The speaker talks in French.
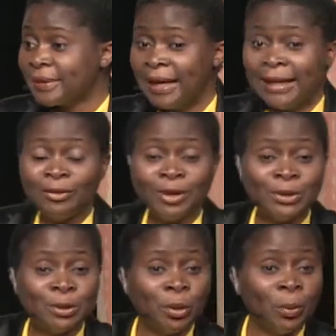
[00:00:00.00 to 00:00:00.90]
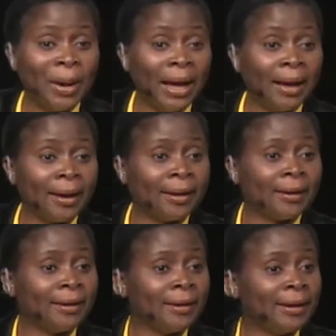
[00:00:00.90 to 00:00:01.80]
et la voiture repart.
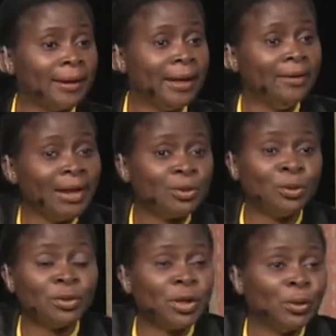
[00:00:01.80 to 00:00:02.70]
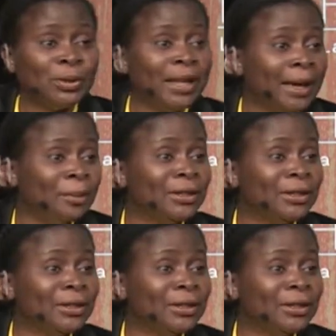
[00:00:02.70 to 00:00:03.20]
Il va sur toutes sortes de terrains